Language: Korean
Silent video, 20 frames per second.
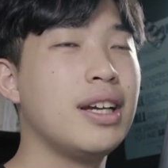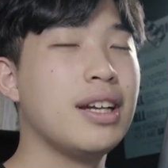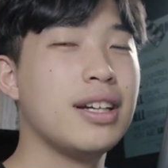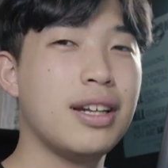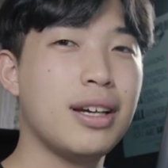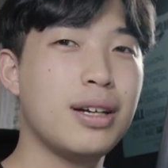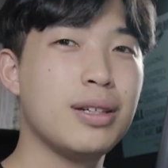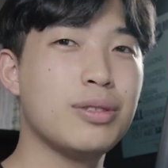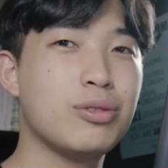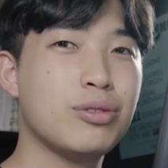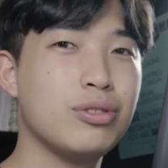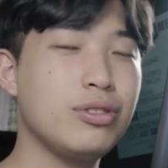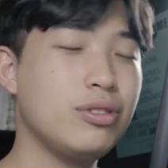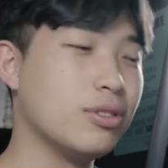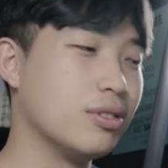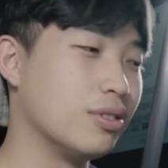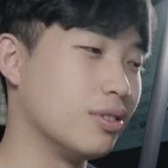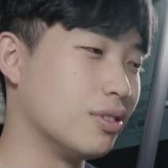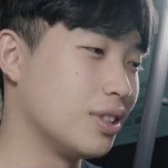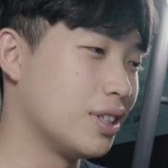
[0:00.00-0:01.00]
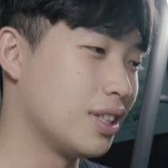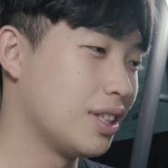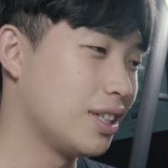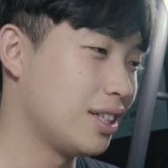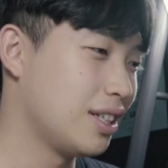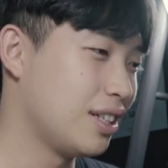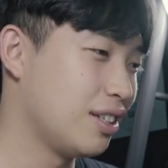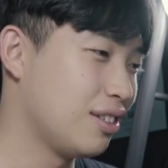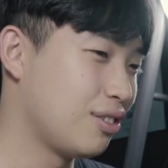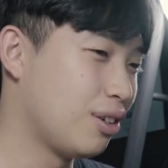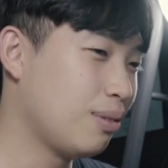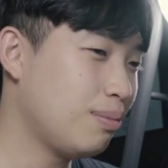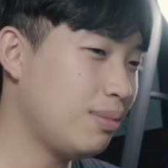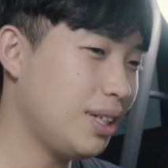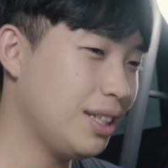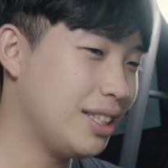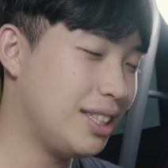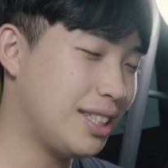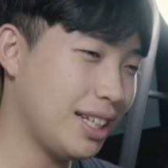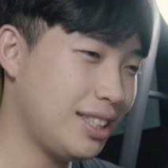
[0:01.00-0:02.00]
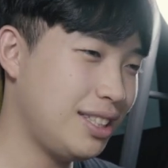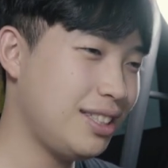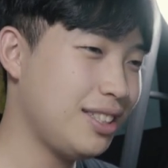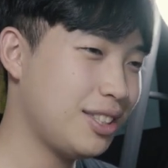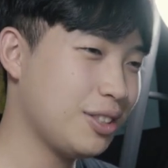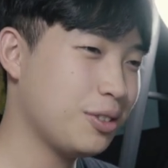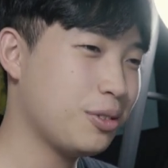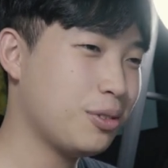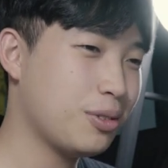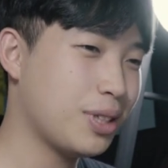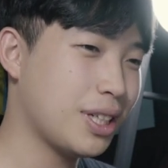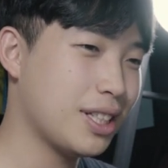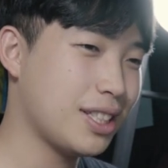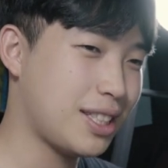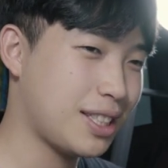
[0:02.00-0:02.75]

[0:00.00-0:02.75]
그래가지고 정말 이 사진 찍으러 갈